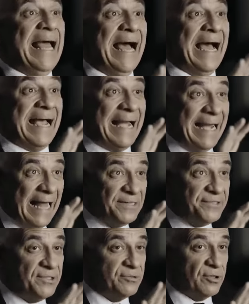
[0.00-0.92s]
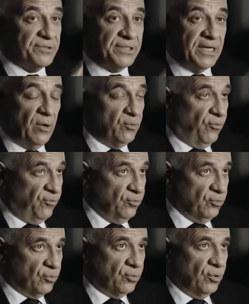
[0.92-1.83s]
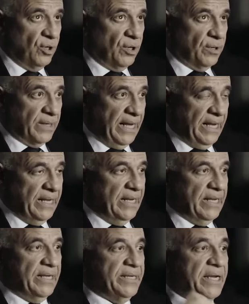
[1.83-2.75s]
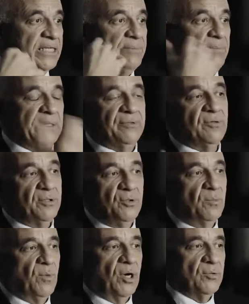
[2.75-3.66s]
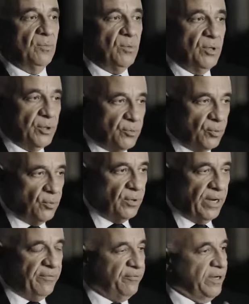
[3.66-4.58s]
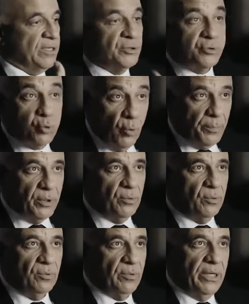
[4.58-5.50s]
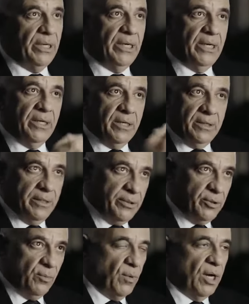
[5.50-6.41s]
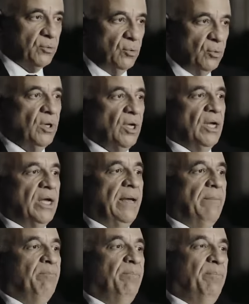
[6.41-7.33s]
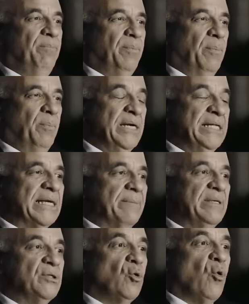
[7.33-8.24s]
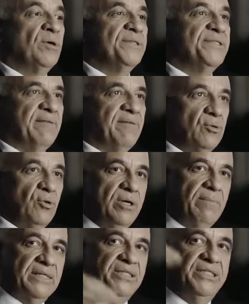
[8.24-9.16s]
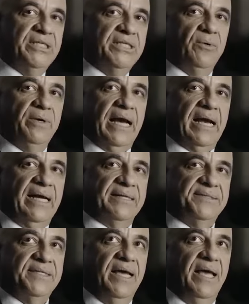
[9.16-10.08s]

A classe social, no fundo, né, que as pessoas, de um modo muito, enfim, estúpido e, e de um modo é, politicamente conservador imaginam que a classe